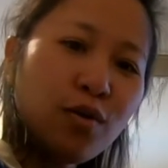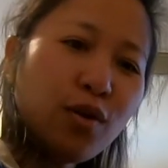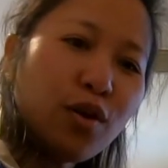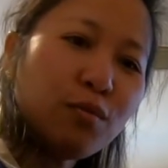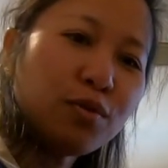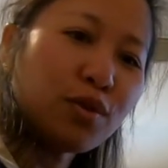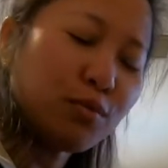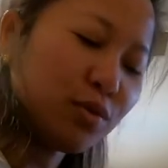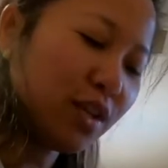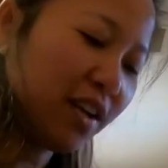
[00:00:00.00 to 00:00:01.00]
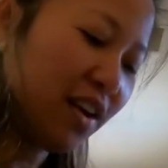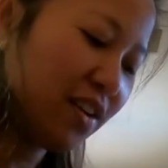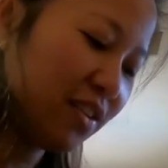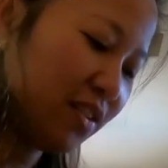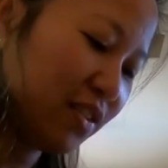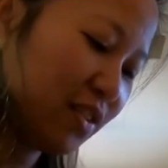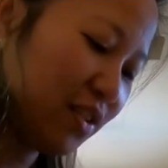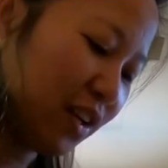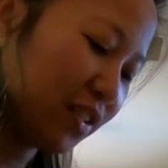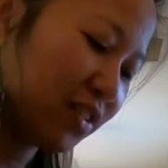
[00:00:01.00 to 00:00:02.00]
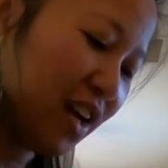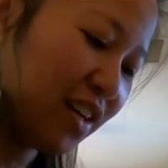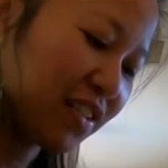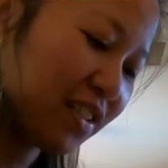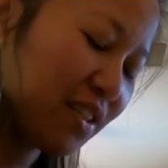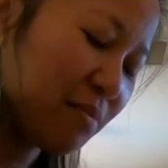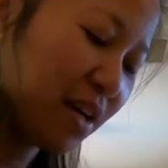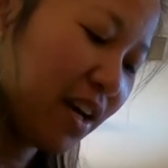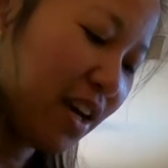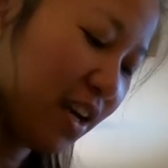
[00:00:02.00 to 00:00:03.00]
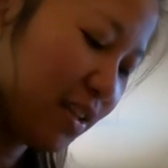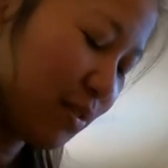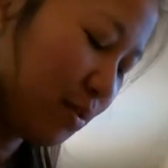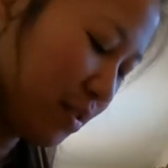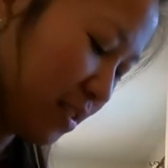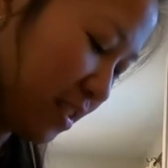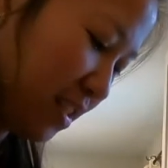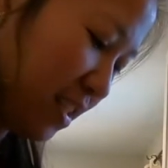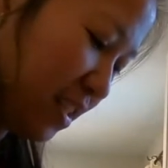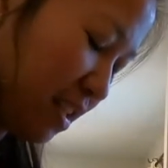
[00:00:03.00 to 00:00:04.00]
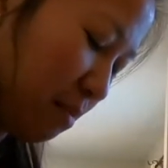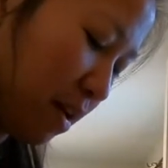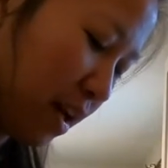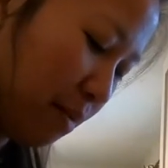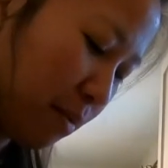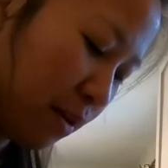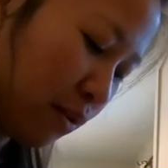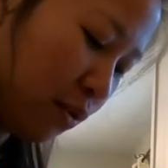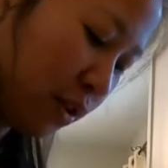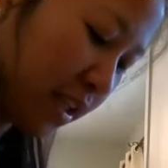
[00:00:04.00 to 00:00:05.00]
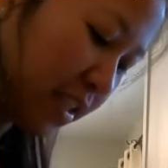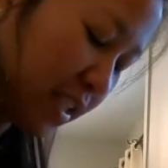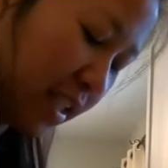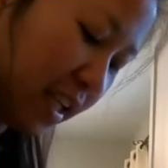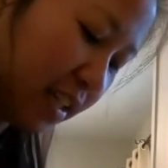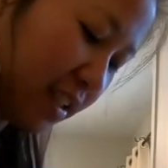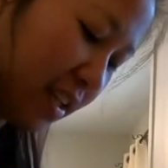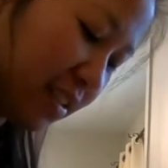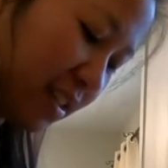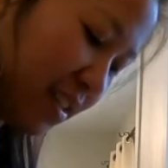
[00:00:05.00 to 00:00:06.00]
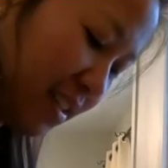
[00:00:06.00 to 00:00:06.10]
Wih, besar-besar kan raksasa sama kayak itu sama kayak penduduknya di sini raksasa